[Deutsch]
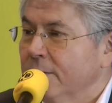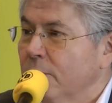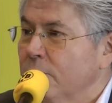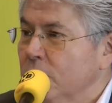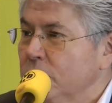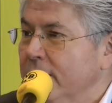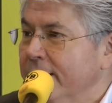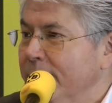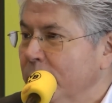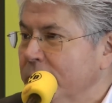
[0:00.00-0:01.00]
noch
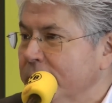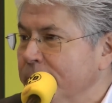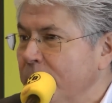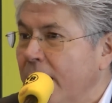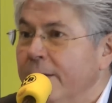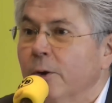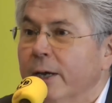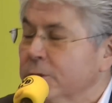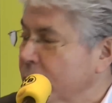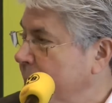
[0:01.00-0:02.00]
vorstellen möchten. Ein
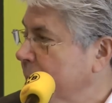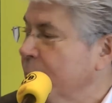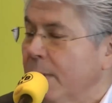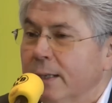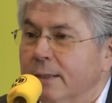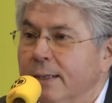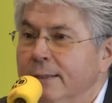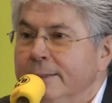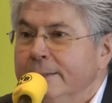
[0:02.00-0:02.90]
neuer Champion-Partner